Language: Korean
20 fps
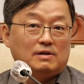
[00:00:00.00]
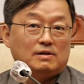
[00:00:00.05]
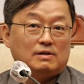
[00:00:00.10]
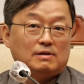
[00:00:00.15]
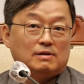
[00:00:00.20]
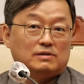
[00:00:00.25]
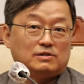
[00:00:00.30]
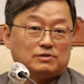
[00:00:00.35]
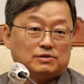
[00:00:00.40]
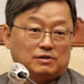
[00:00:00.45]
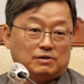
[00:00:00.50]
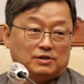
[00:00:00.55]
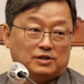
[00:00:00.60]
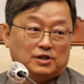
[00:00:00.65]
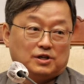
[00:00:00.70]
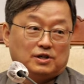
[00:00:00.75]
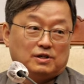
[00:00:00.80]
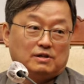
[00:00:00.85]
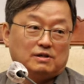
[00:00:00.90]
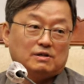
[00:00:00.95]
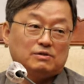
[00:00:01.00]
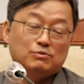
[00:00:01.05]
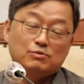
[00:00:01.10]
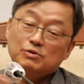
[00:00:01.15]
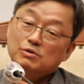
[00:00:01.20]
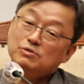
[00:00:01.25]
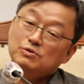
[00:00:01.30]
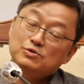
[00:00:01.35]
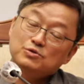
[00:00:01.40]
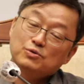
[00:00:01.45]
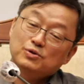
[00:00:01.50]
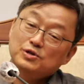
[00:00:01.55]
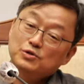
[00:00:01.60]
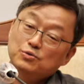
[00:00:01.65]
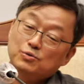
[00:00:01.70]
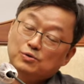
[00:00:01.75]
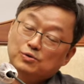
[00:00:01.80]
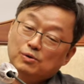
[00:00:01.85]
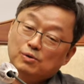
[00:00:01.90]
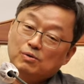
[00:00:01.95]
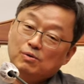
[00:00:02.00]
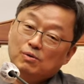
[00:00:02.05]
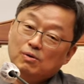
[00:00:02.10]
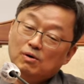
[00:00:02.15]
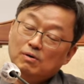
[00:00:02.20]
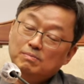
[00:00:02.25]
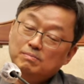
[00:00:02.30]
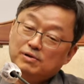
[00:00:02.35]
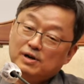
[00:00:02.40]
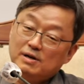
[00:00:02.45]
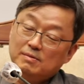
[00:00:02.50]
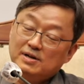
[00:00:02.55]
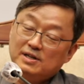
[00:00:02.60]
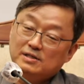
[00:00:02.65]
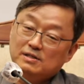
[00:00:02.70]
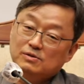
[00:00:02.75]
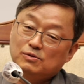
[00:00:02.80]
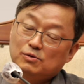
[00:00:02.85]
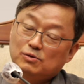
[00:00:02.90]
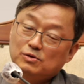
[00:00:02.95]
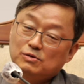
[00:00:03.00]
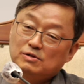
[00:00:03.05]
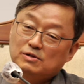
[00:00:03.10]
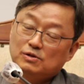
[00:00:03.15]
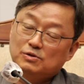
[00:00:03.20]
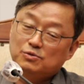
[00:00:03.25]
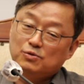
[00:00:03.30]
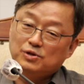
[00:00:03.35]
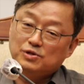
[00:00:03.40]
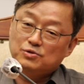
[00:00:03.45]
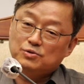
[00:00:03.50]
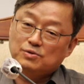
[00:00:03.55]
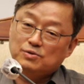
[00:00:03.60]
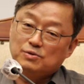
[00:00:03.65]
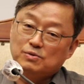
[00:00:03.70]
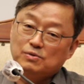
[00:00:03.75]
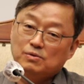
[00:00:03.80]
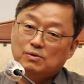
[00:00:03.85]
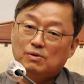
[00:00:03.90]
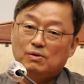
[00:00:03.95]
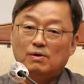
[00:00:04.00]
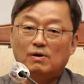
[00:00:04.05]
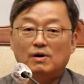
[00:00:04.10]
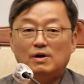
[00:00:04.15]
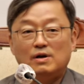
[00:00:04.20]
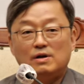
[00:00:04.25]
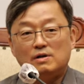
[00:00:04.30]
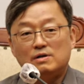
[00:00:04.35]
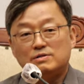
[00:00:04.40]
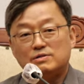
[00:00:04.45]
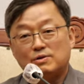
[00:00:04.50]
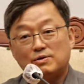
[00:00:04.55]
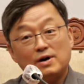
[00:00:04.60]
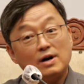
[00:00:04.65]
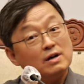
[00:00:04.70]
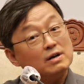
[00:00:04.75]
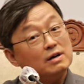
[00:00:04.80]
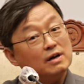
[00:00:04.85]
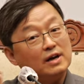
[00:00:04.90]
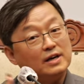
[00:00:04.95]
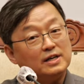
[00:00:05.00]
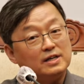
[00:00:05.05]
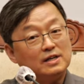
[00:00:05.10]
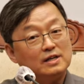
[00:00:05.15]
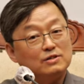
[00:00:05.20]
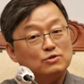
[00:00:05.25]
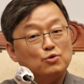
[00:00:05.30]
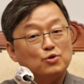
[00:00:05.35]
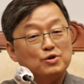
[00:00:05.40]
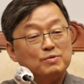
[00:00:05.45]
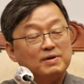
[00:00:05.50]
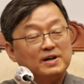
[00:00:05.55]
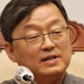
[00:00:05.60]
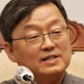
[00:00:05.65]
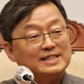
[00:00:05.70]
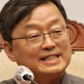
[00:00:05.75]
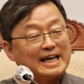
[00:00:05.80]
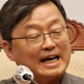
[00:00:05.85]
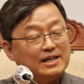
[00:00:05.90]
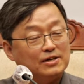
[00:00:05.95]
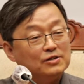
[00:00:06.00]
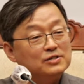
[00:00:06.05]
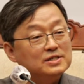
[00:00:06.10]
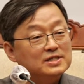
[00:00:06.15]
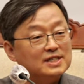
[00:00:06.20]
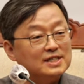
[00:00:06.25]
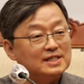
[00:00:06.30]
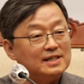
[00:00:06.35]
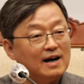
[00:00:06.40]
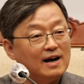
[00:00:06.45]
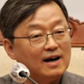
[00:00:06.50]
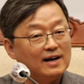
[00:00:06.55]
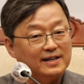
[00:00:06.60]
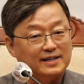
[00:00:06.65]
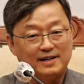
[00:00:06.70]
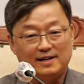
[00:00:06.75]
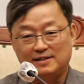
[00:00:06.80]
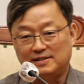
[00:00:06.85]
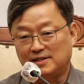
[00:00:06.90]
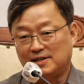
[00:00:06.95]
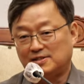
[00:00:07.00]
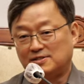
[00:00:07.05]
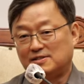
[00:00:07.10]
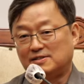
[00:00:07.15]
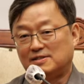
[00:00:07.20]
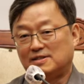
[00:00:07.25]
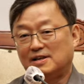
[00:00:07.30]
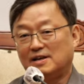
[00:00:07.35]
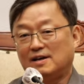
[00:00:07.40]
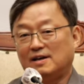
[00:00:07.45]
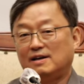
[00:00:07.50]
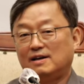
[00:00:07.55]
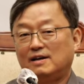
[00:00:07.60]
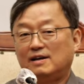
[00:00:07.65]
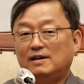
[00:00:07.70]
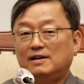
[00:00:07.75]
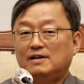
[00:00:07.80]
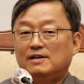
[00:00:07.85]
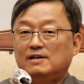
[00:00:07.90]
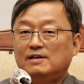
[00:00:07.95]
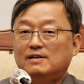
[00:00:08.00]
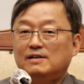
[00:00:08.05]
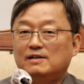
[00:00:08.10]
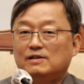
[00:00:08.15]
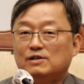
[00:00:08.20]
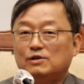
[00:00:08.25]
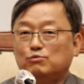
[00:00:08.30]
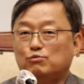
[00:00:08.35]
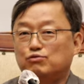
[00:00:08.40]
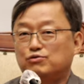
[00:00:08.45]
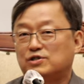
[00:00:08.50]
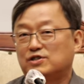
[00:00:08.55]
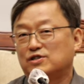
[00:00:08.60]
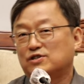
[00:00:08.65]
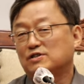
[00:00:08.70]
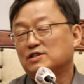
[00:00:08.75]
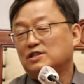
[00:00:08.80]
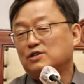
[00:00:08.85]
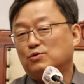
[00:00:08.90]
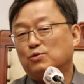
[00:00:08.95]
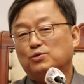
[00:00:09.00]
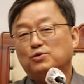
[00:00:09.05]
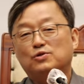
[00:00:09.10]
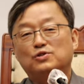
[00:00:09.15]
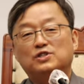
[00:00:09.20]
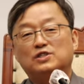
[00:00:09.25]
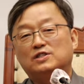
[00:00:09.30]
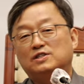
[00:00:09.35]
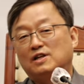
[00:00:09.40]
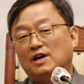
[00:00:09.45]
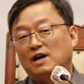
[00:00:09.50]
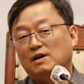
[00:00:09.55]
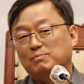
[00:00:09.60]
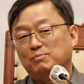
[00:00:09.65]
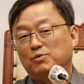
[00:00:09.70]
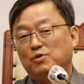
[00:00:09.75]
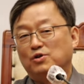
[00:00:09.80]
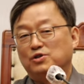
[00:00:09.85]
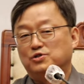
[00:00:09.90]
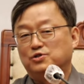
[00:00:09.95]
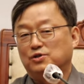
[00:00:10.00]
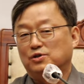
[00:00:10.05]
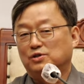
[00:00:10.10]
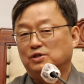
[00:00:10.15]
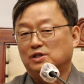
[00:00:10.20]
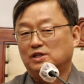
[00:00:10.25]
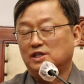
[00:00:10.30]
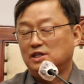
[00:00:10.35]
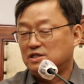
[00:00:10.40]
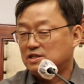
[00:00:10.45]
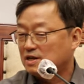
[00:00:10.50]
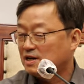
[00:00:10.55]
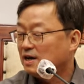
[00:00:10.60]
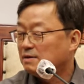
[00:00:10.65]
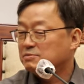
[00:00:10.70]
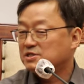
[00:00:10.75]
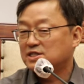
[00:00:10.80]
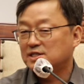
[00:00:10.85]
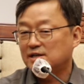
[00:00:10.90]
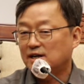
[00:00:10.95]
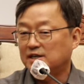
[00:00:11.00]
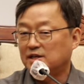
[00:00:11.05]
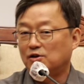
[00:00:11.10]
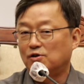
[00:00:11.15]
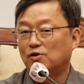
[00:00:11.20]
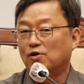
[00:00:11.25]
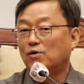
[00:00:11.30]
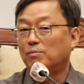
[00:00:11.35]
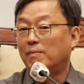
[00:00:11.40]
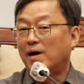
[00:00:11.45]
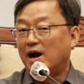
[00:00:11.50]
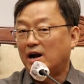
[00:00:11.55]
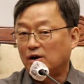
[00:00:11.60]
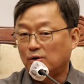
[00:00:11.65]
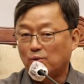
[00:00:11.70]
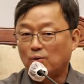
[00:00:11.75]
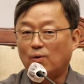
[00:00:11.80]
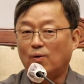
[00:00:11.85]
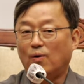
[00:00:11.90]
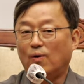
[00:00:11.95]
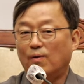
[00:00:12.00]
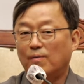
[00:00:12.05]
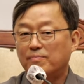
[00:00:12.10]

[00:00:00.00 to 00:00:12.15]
저희 힌두교 전통에서도 그렇고 브라만 전통에서도 그렇고 서양의 이 소위 말하는 자연신학이라는 게 있는데, 구체적인 기독교 신학, 뭐 저 이슬람 신학 이런 거 말고